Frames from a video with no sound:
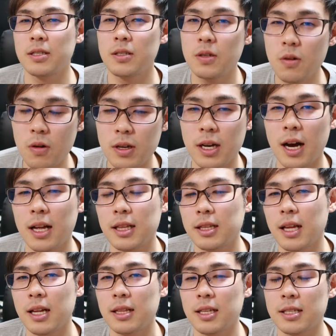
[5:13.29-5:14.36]
えすごい簡
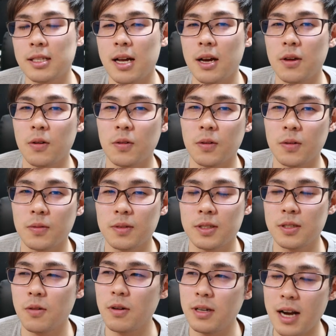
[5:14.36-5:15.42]
単な作業
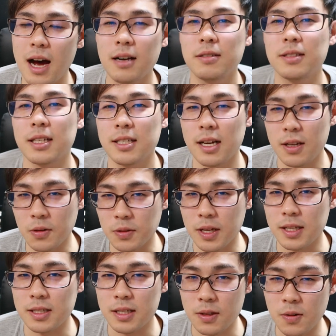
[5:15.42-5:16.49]
すごい楽な作業なん
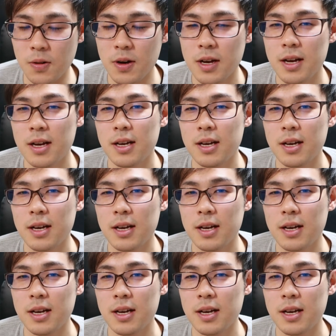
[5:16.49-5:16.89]
ですけど、